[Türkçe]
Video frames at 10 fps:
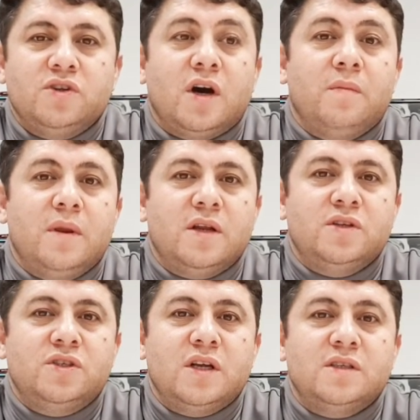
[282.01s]
Camilerin
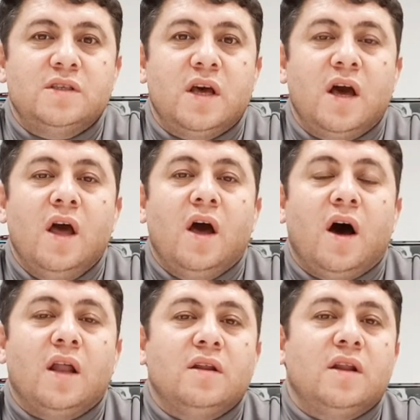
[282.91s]
içerisinde
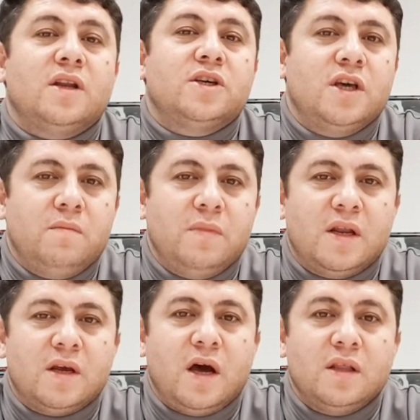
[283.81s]
halıları,
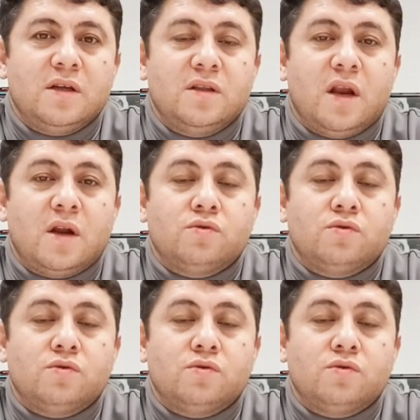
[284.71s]
kilimleri kaldırdılar.